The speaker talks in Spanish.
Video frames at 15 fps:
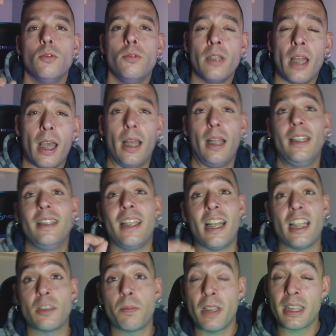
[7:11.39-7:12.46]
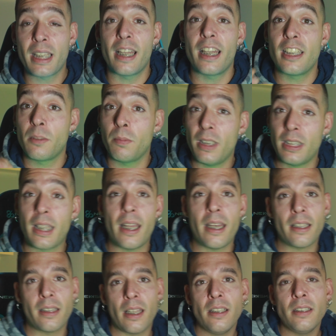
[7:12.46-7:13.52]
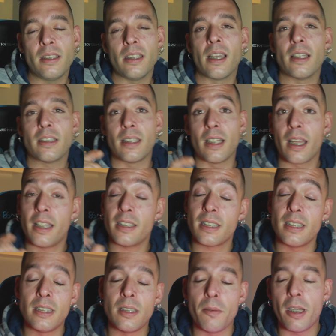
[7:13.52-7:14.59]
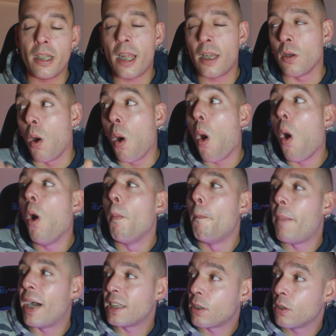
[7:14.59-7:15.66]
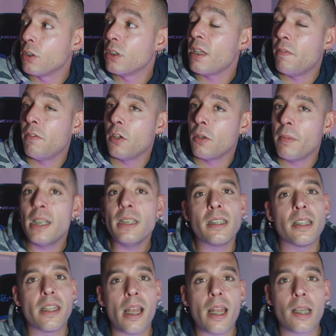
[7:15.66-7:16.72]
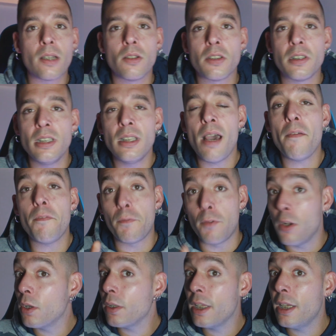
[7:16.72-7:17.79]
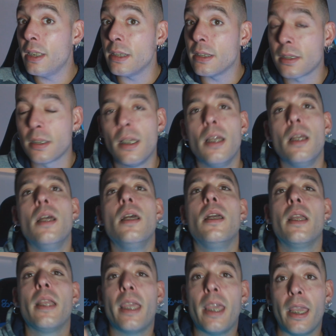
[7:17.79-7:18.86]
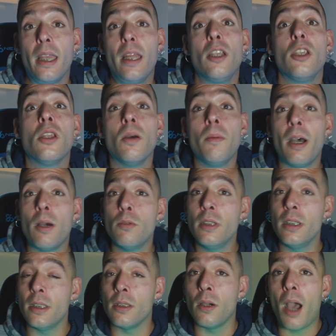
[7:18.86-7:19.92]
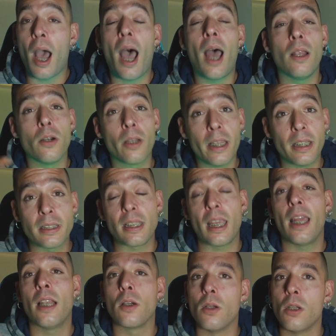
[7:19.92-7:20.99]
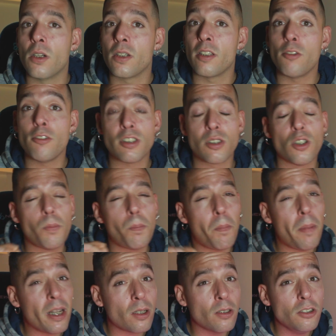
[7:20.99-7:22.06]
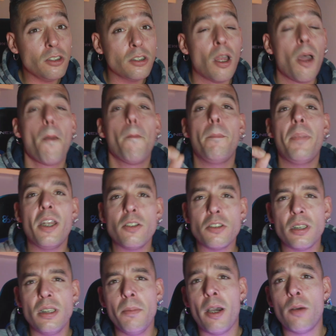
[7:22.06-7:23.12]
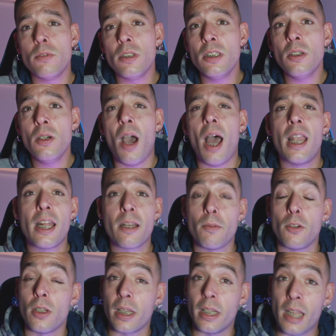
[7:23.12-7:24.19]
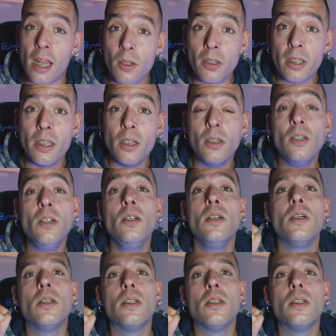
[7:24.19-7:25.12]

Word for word: Una de las máscaras más características del husky siberiano o patrón de forma sería la conocida flor de lis, que no va unido a lo que es el color de nuestros perros, pero sí va unido al árbol genealógico